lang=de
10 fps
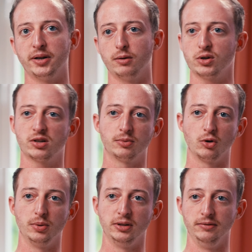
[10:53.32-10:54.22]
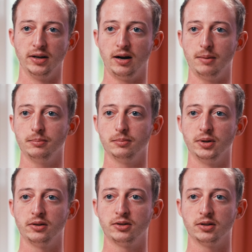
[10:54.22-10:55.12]
bei der WhatsApp-Gruppe, die wir haben
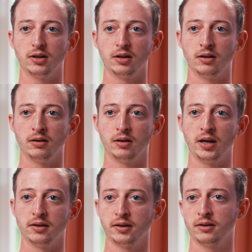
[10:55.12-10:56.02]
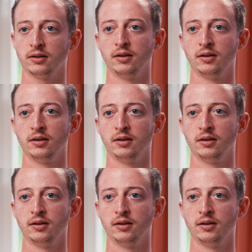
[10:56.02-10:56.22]
mit äh, Hendrik.